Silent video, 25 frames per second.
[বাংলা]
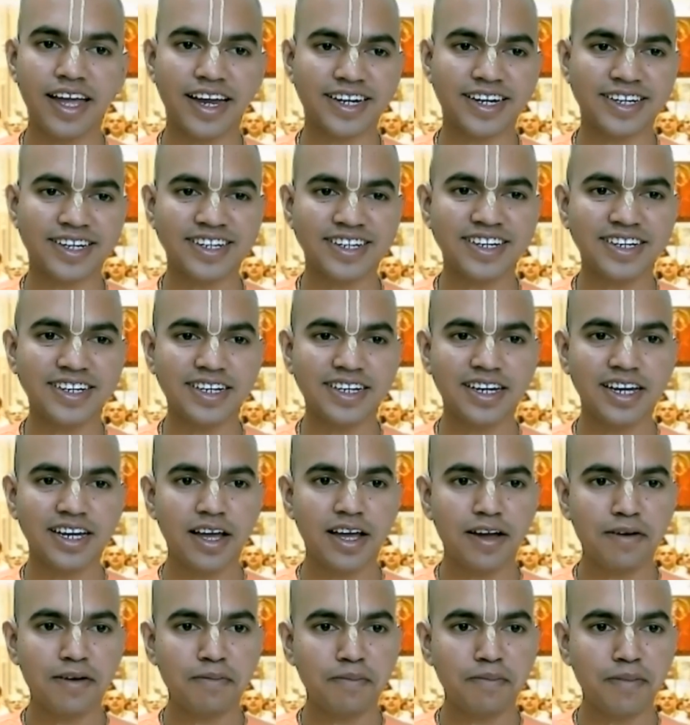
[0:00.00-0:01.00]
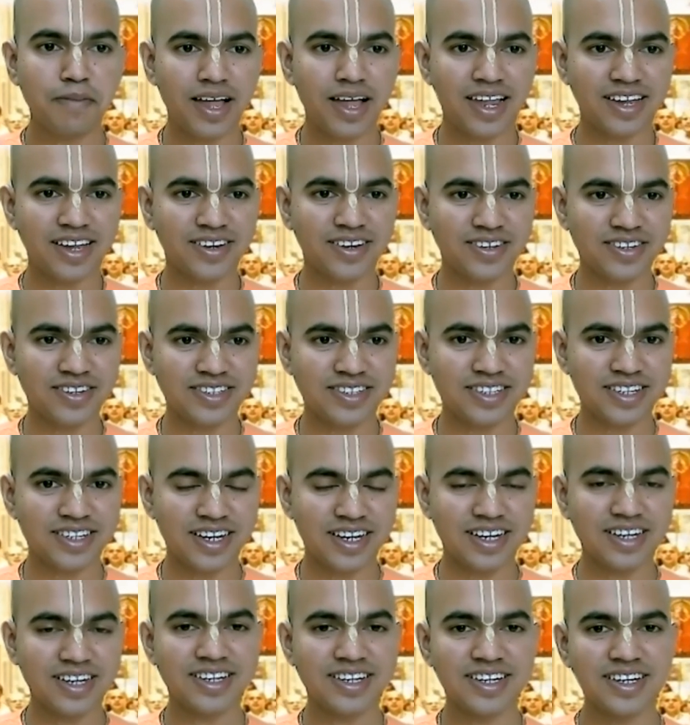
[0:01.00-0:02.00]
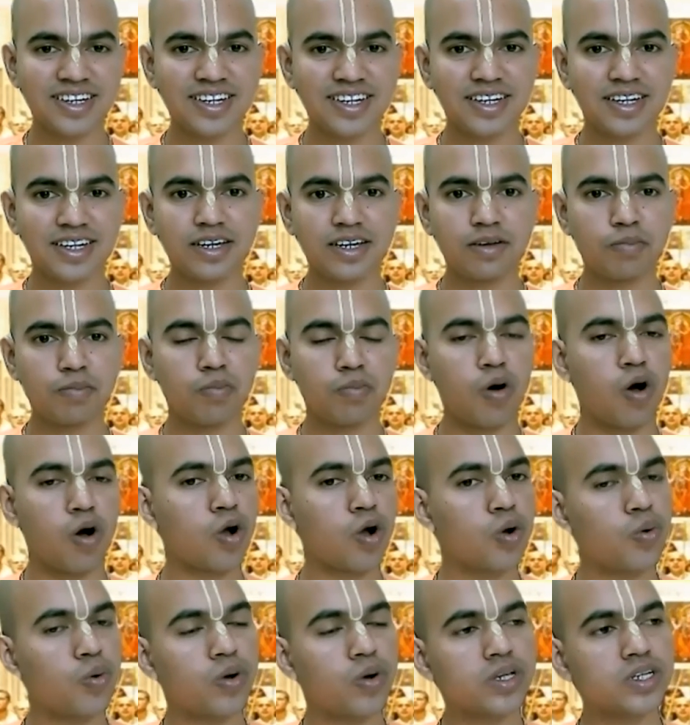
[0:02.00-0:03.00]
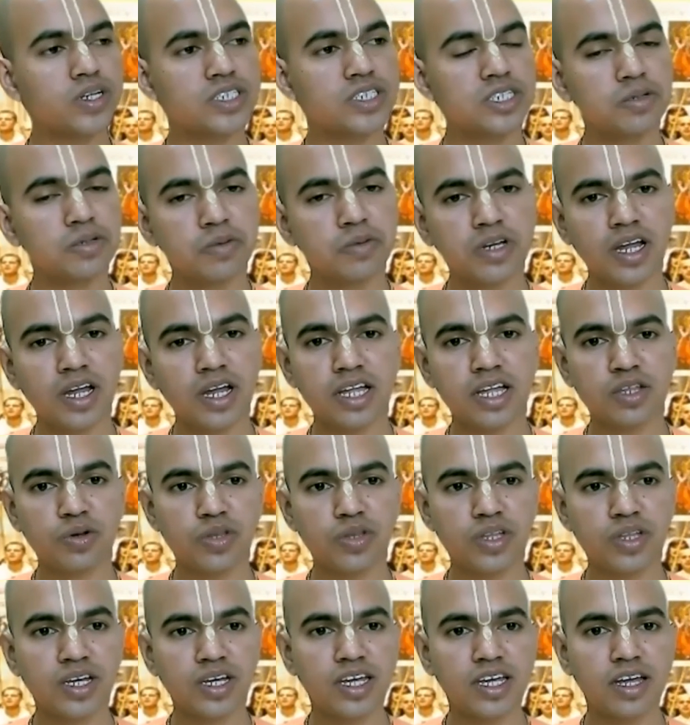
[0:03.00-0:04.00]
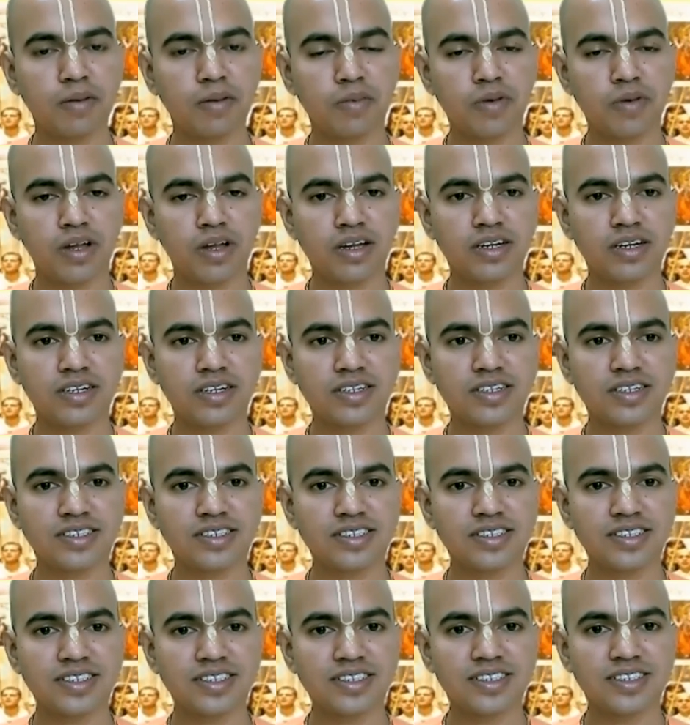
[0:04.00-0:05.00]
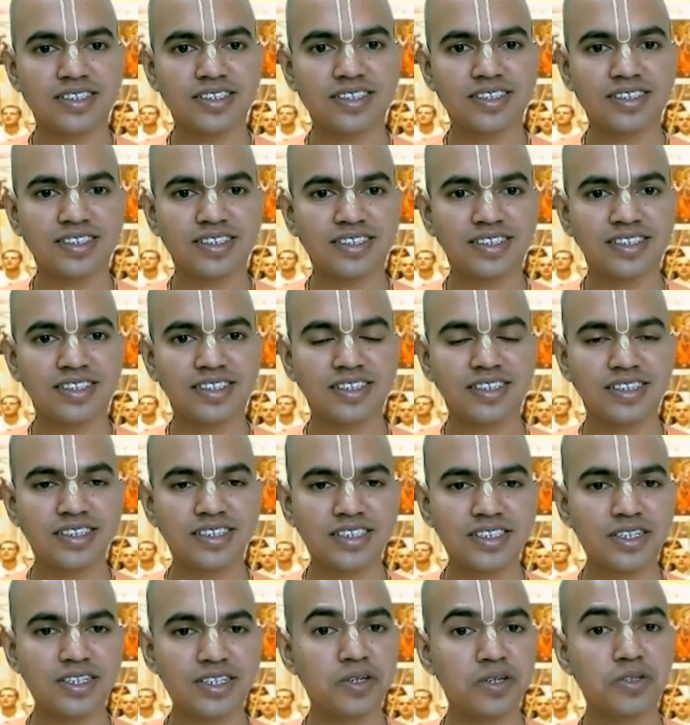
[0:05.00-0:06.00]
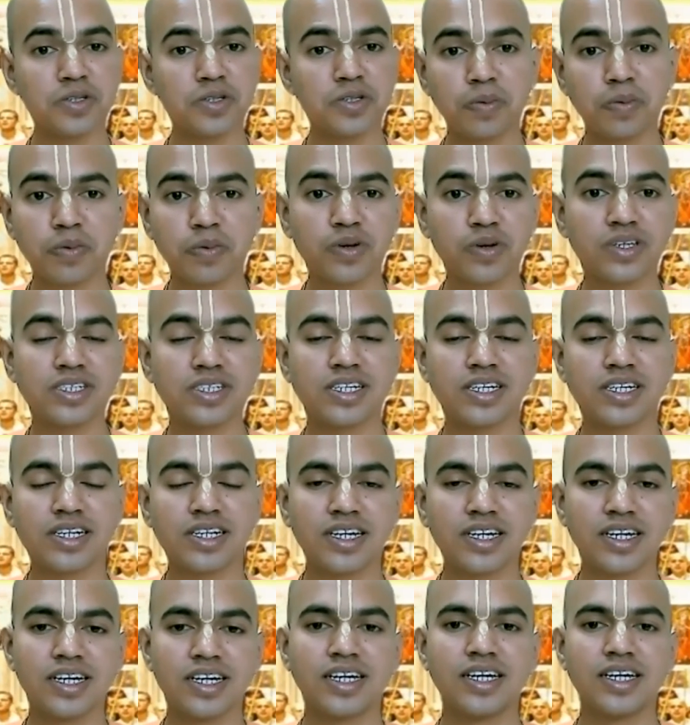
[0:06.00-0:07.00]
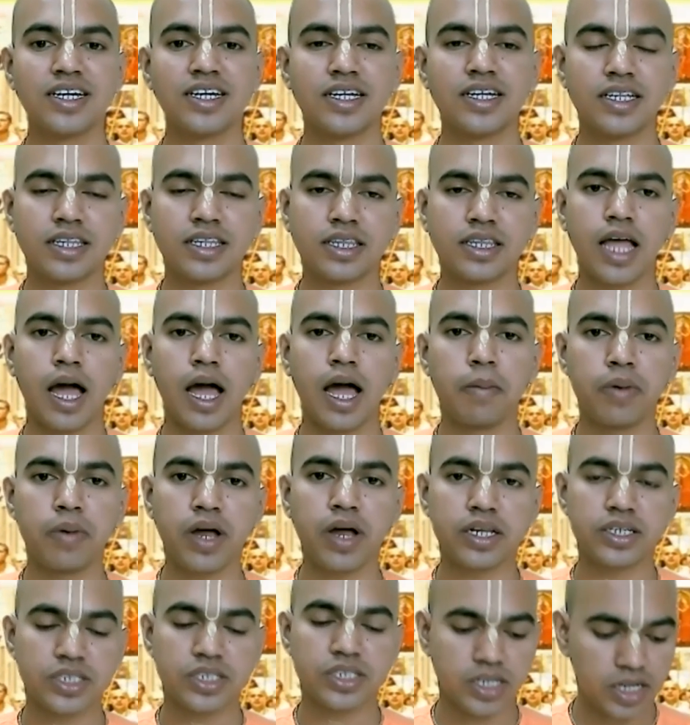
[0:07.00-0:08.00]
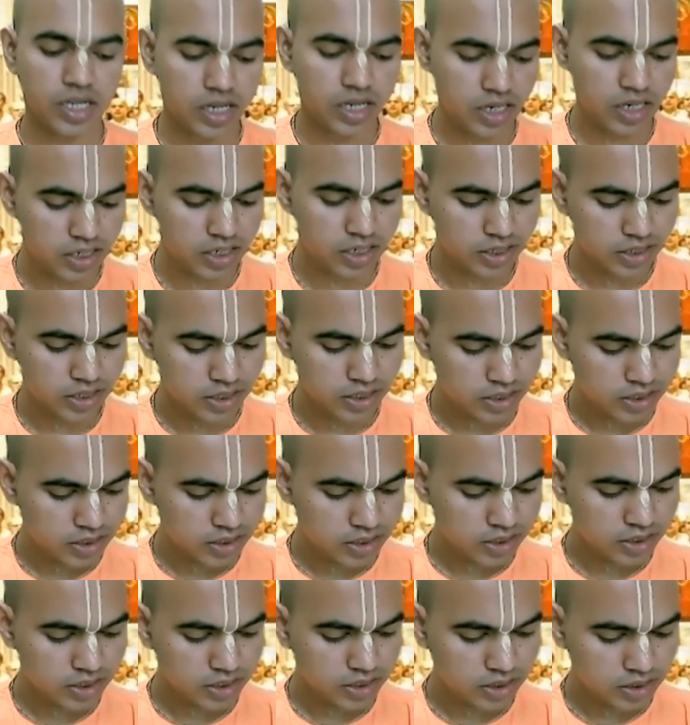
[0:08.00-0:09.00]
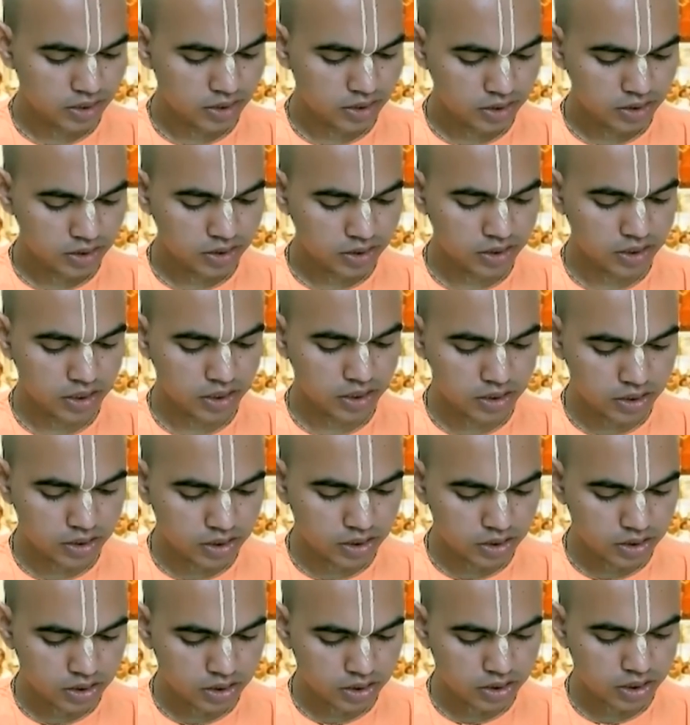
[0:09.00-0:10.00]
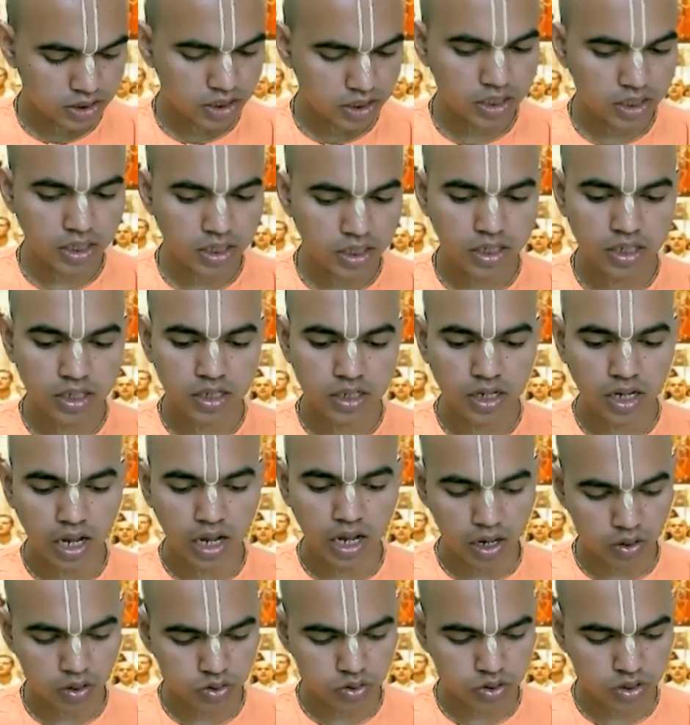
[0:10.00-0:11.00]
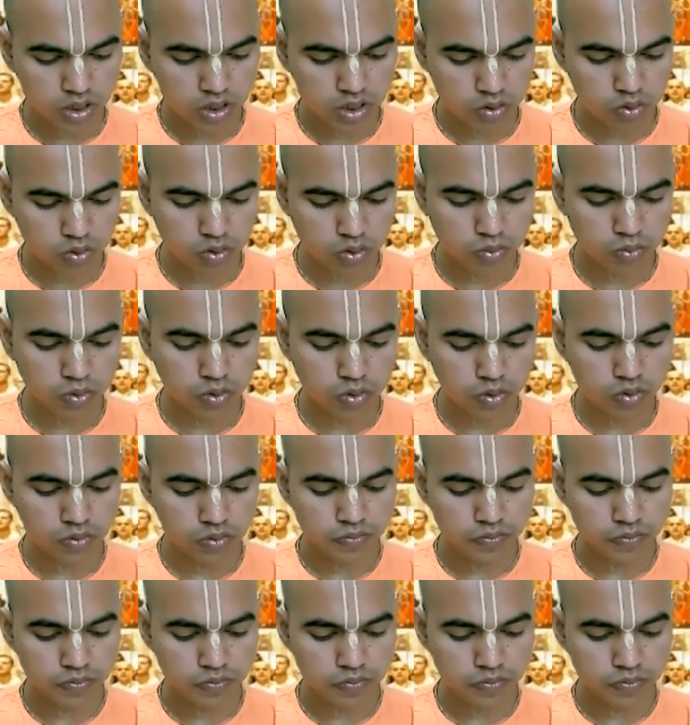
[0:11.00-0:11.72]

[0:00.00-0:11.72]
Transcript: একটা মালা রয়েছে না ভগবান শিবের হাতও দেখি আমরা তিনিও জপ করছেন আমরা আজকে সেই জিনিসটাই আলোচনা করব